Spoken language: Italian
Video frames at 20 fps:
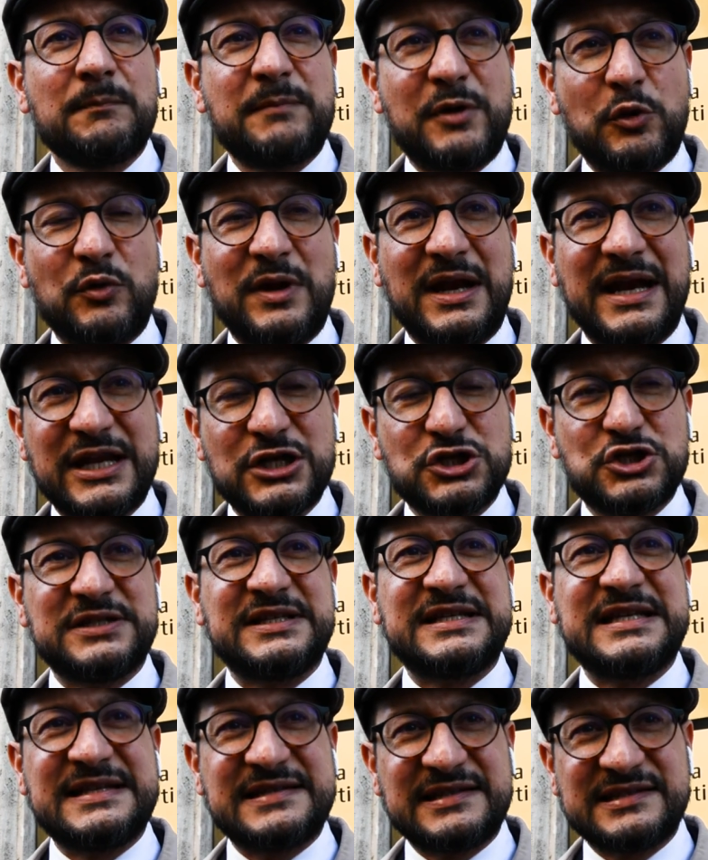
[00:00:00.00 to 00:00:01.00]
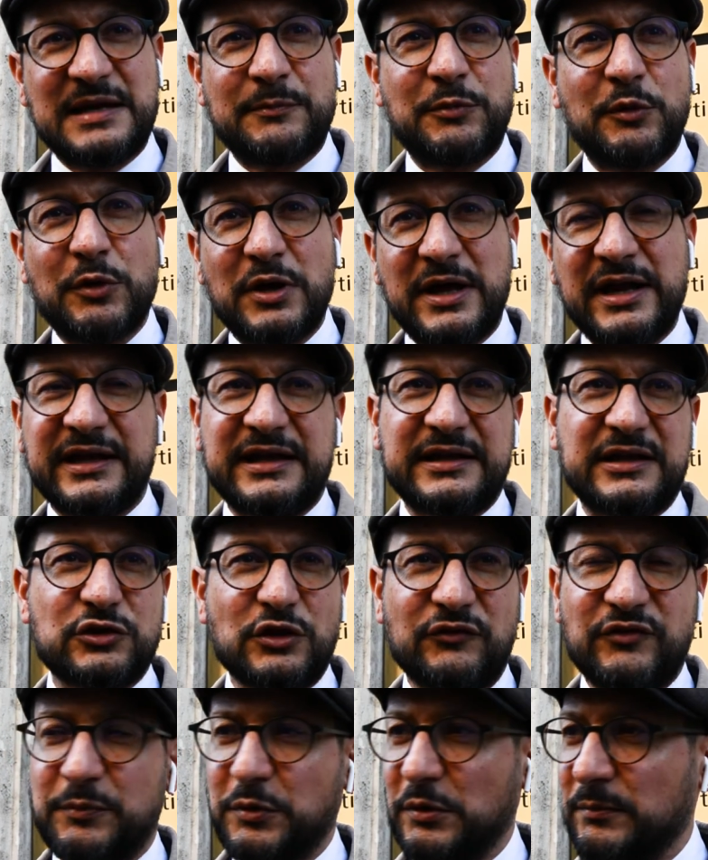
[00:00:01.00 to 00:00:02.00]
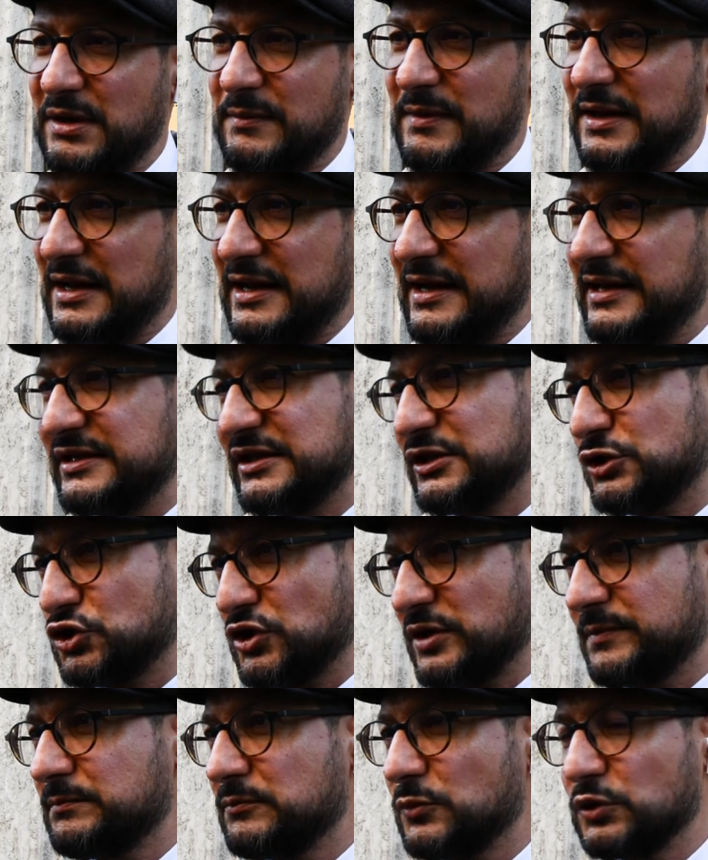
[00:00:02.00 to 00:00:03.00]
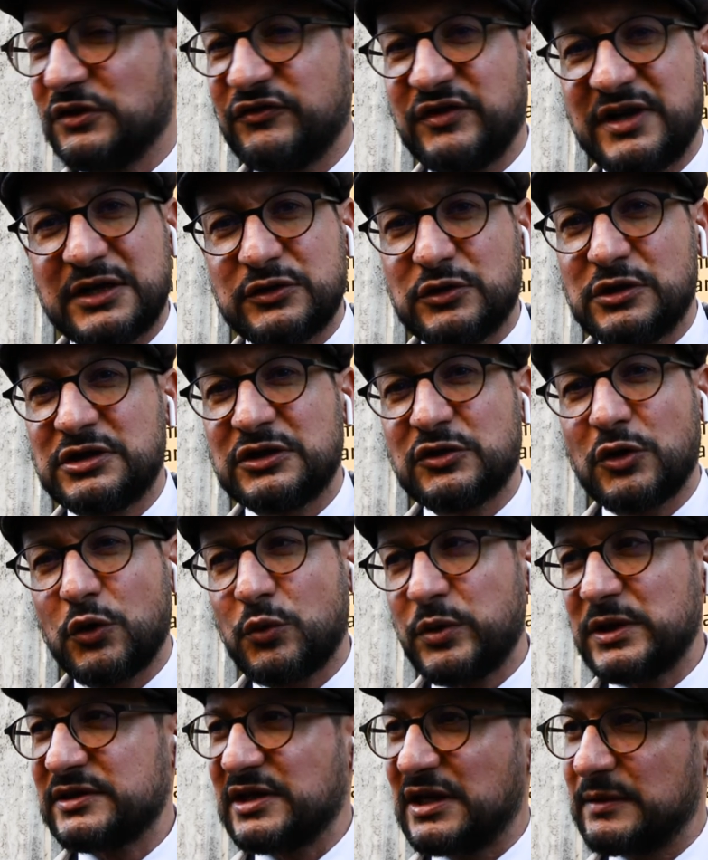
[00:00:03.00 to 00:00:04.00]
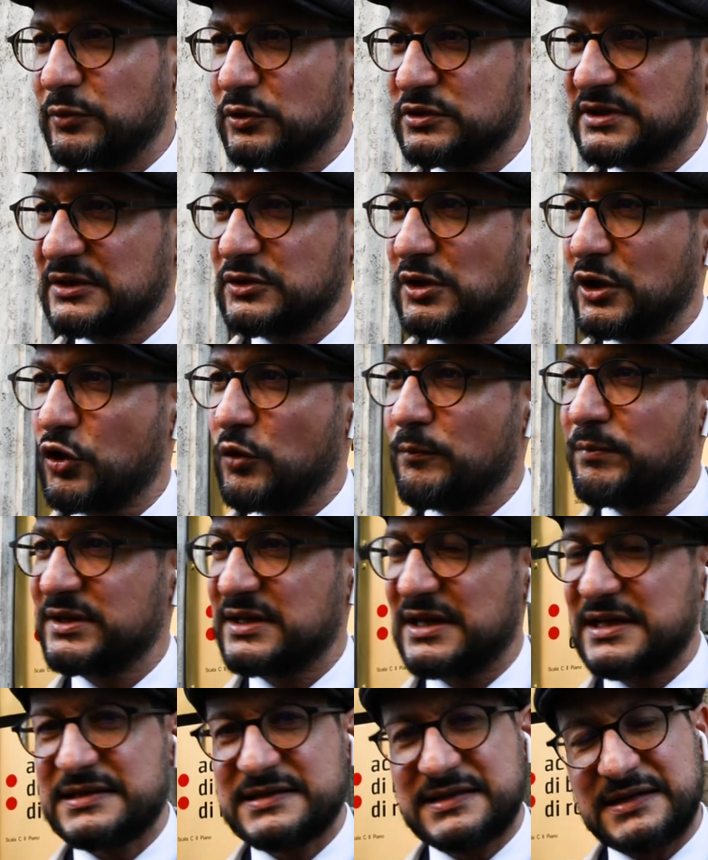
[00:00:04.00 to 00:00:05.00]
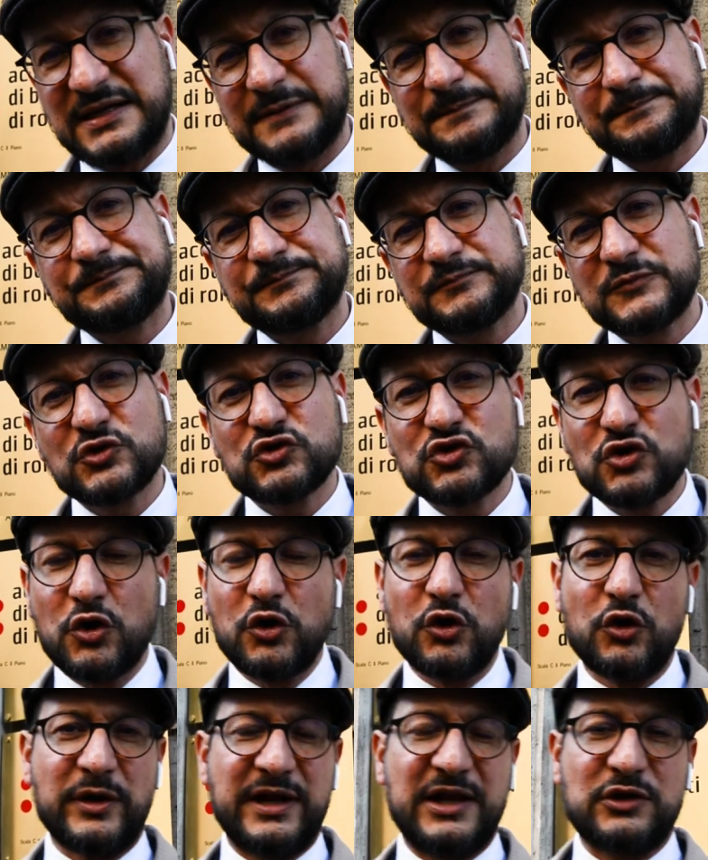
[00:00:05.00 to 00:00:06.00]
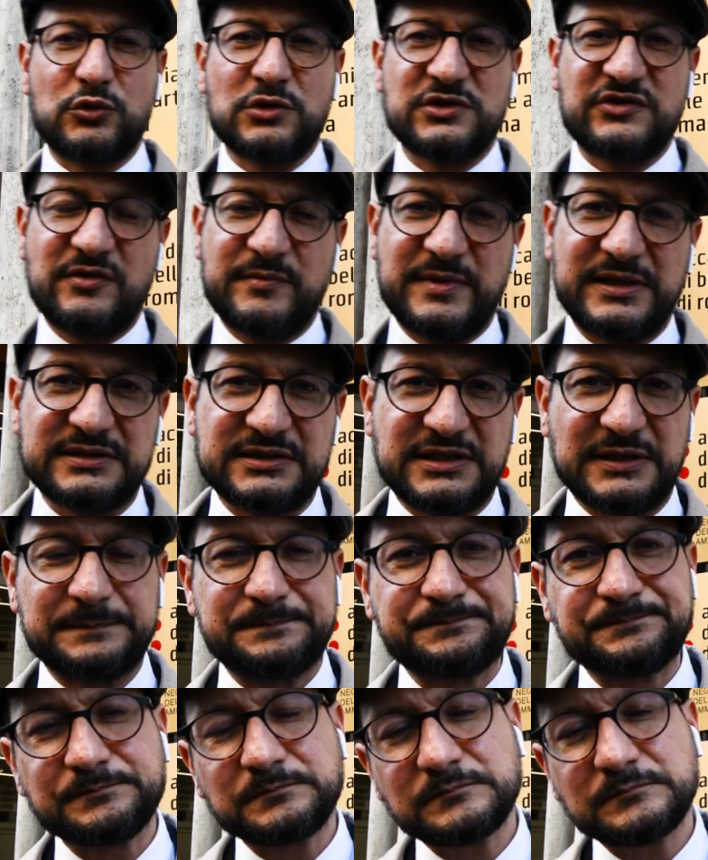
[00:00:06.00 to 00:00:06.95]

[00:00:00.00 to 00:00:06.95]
per una legge di iniziativa popolare che risolve il problema alla radice, modificando il titolo quinto e riportando la competenza solo ed esclusivamente